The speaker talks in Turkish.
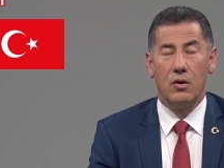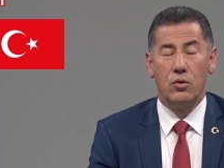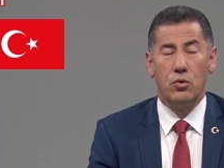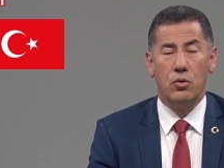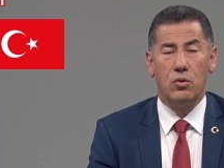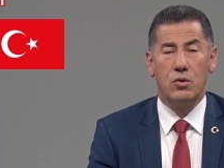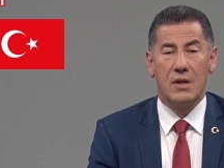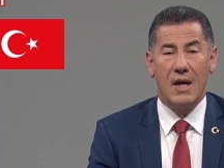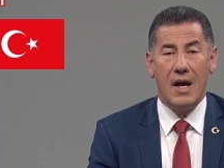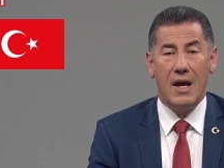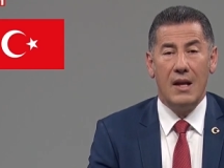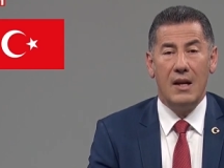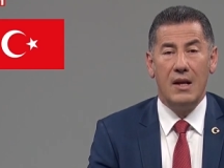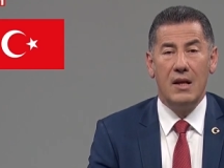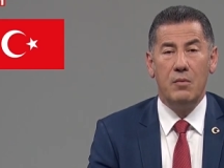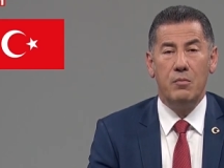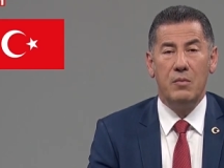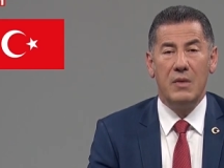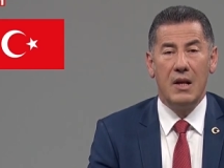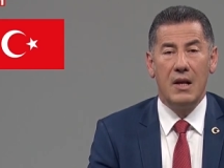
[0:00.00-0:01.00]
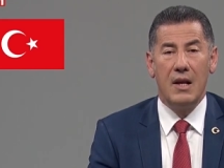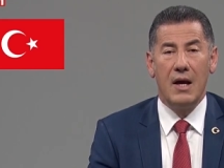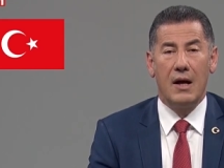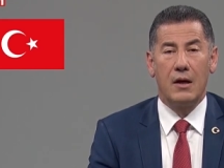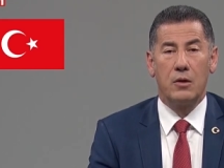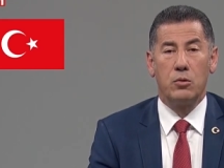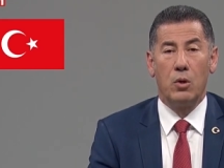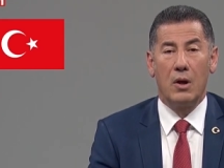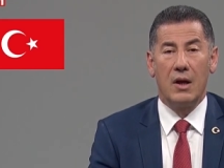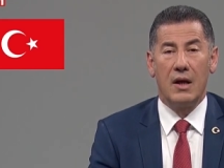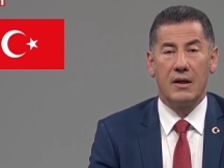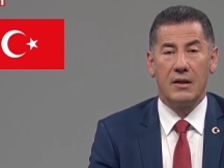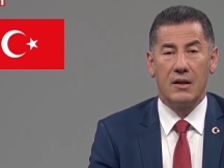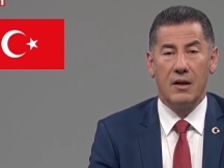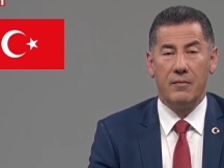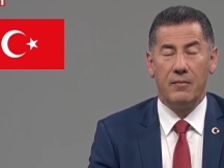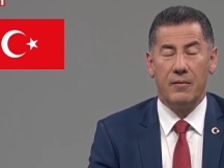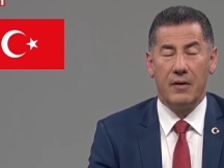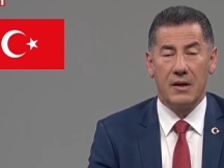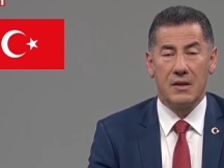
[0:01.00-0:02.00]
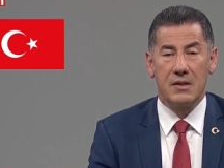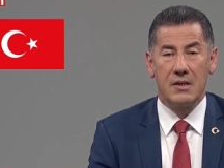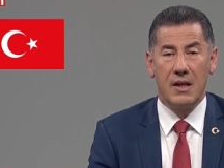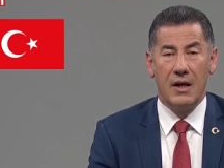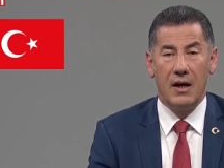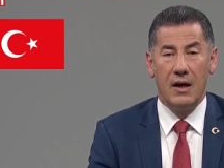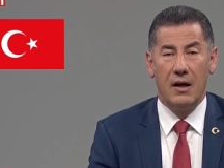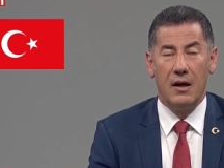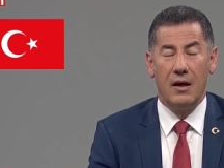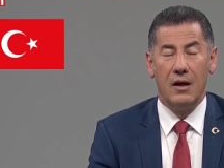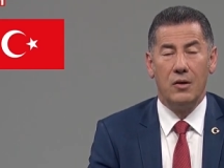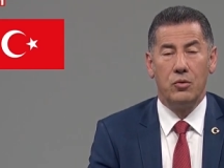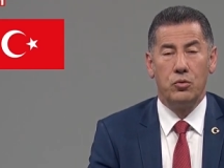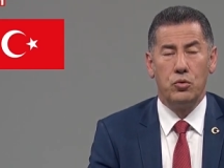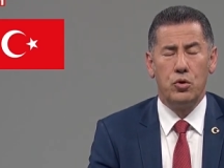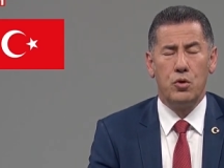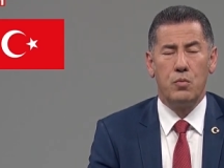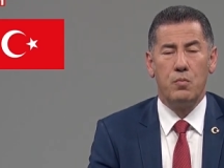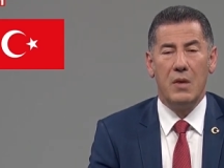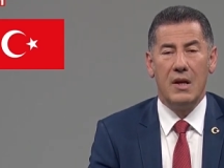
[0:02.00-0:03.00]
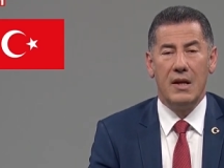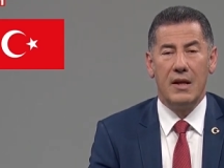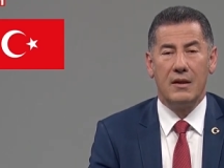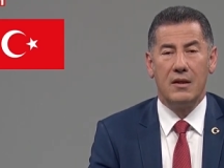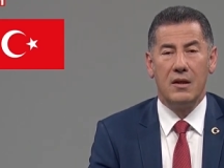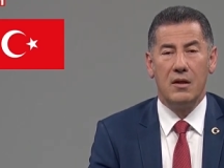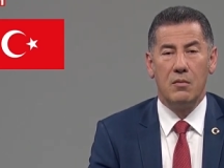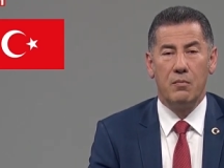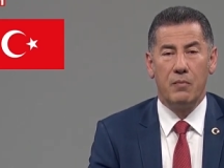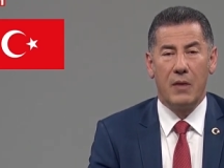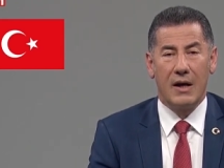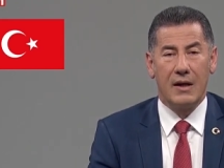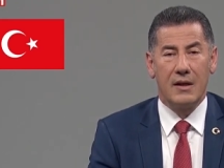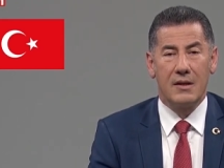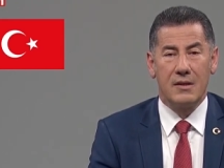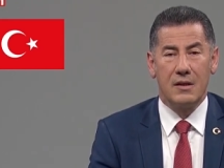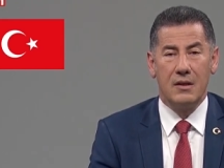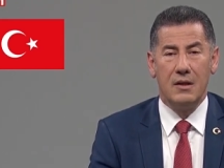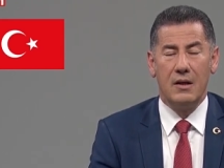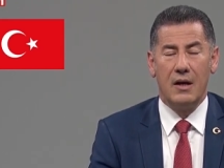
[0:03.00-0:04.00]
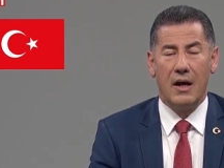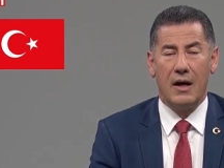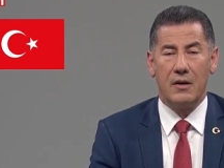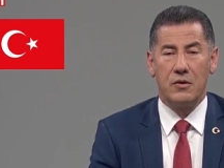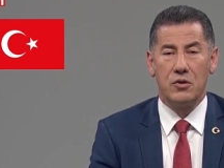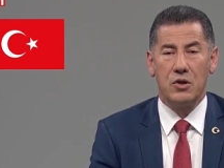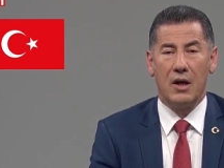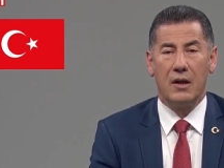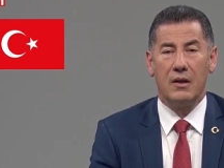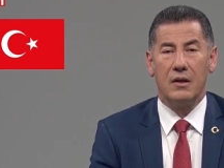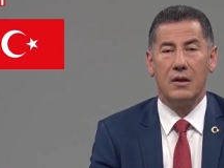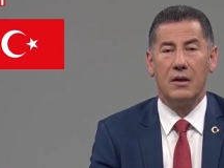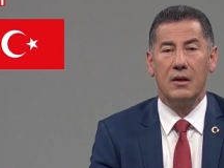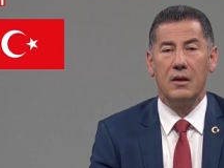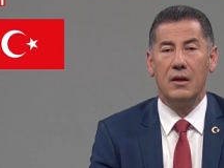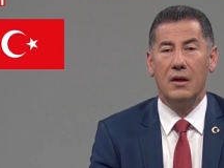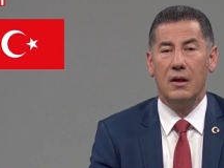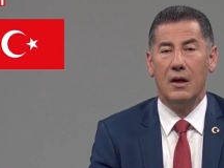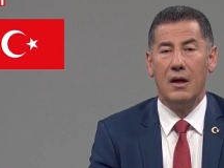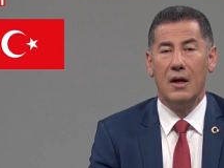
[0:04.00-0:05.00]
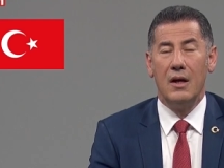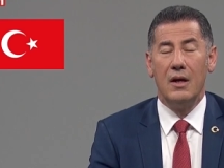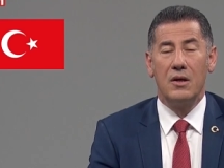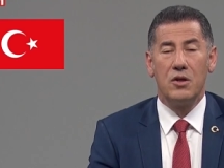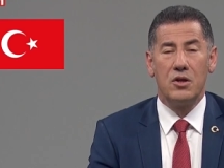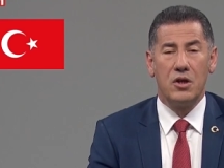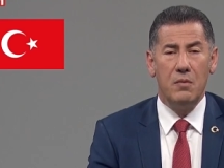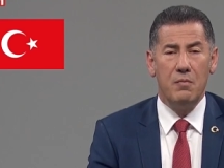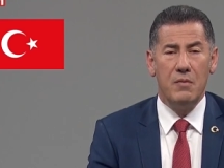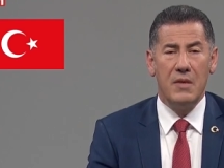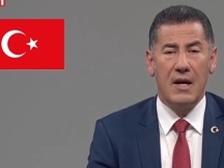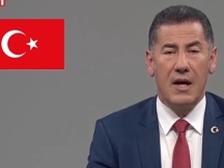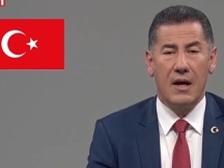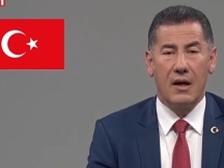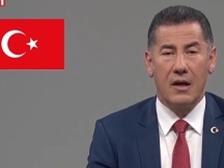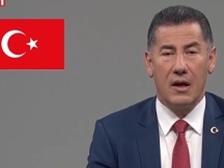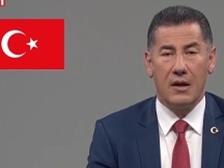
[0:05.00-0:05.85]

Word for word: 150 milyar dolardan fazla Türk milletinin parasının harcandığı, şimdiye